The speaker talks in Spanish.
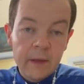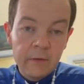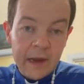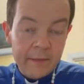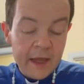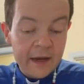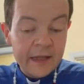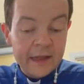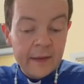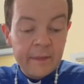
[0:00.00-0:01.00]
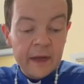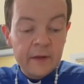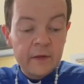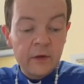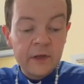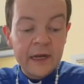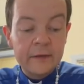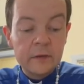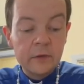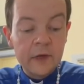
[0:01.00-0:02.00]
una mierda de
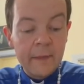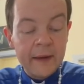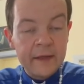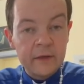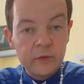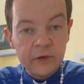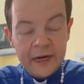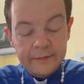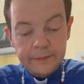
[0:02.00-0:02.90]
persona, una basura.